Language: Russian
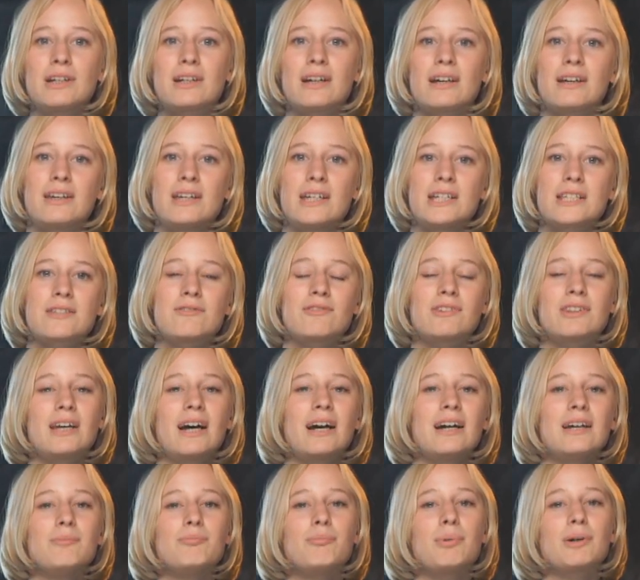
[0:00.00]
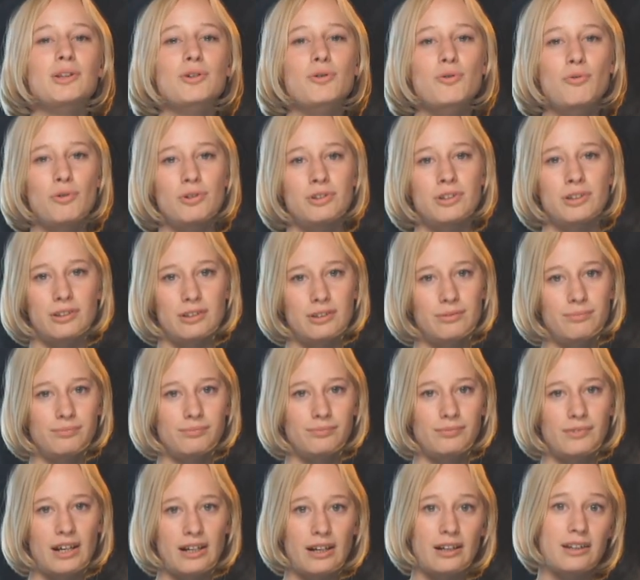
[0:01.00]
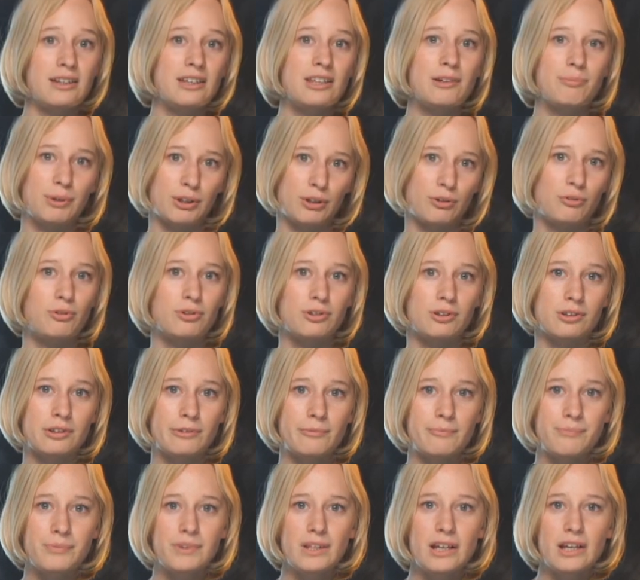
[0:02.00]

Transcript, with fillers: и какие цвета им подходят, а какие не подходят.